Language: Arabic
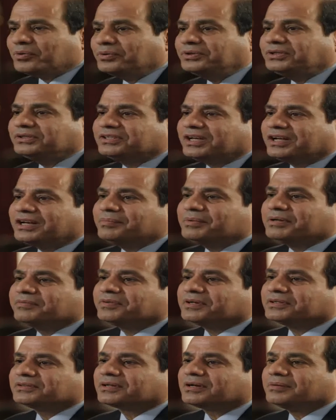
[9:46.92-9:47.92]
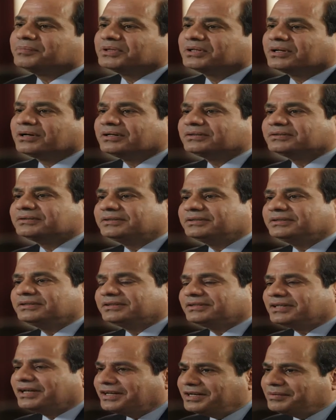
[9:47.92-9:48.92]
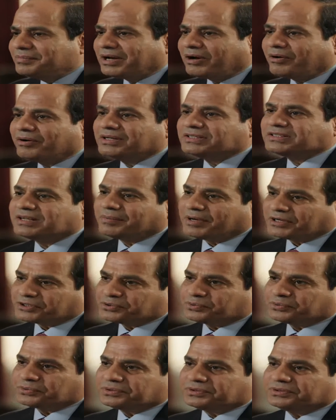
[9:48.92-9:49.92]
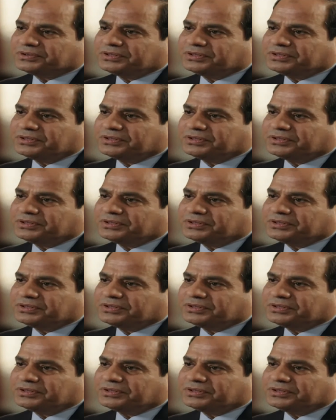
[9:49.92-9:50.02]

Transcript: ودي تقريبا فترة بتغطي تقريبا حوالي سبع شهور